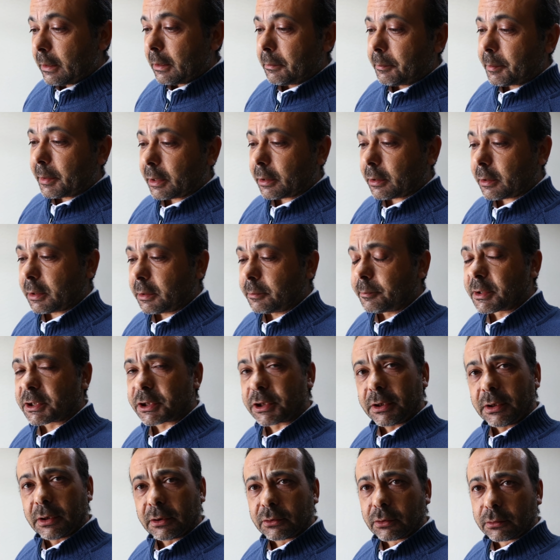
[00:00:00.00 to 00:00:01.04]
Agora
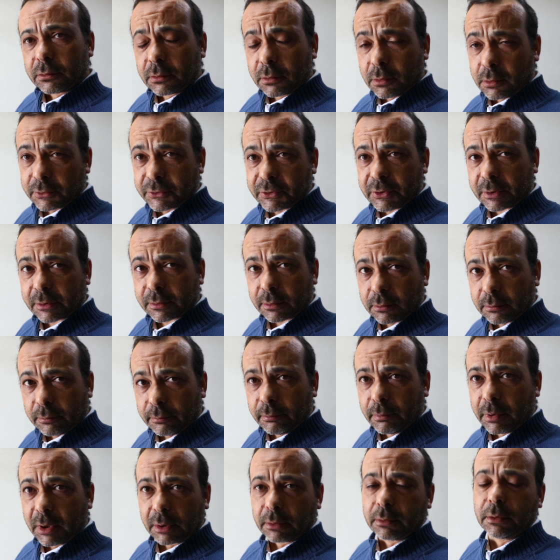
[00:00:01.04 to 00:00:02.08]
imagina, tu num concerto com um
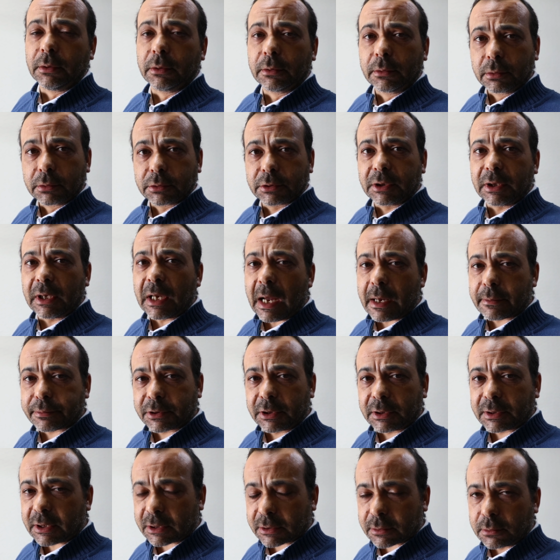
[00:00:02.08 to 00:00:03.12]
barulho dos diabos
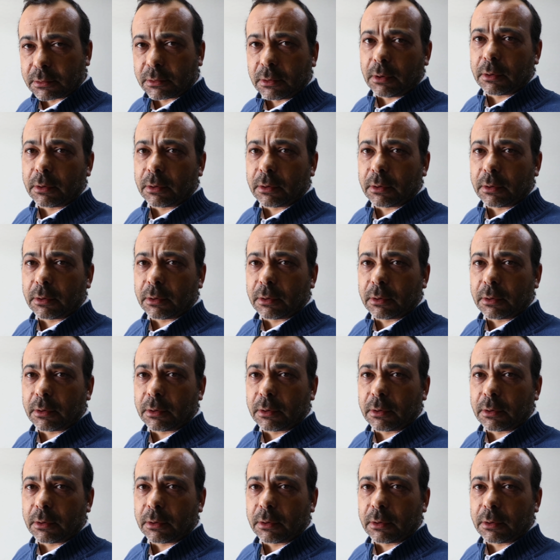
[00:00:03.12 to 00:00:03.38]
e estás com um